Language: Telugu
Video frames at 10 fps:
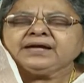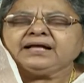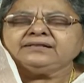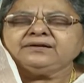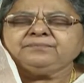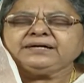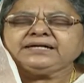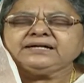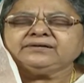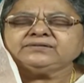అందుని
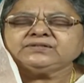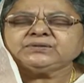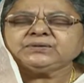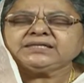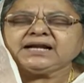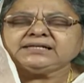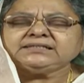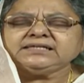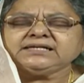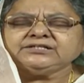బట్టి నీకు స్తోత్రాలు
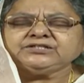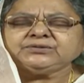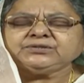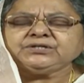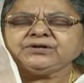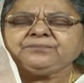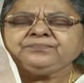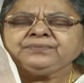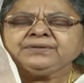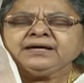చెల్లించుకుంటున్నాం
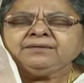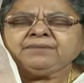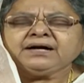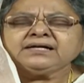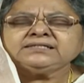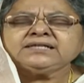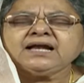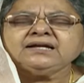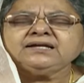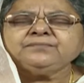మా
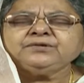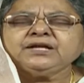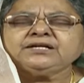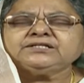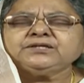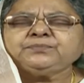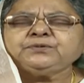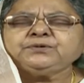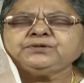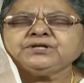కష్టాలు నీ ముందట
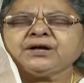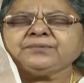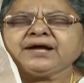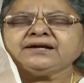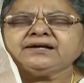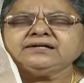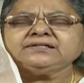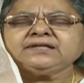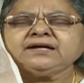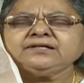చెప్పుకుంటున్నాం నాయన నీ
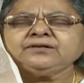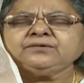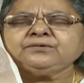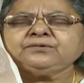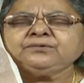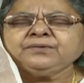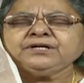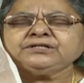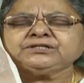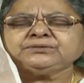సన్నిధిలో
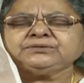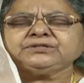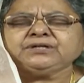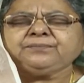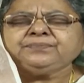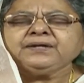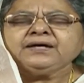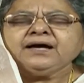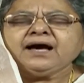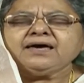కుమ్మరించుకుంటున్నాం
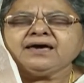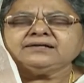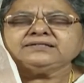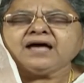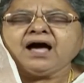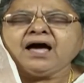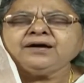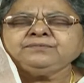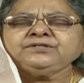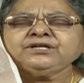అయ్యా
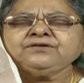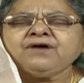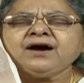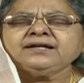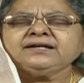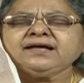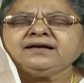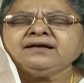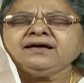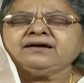సహాయం చేయవాడని
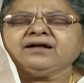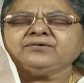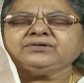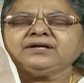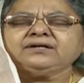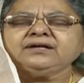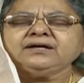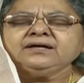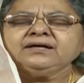నేనే అన్నావు తండ్రి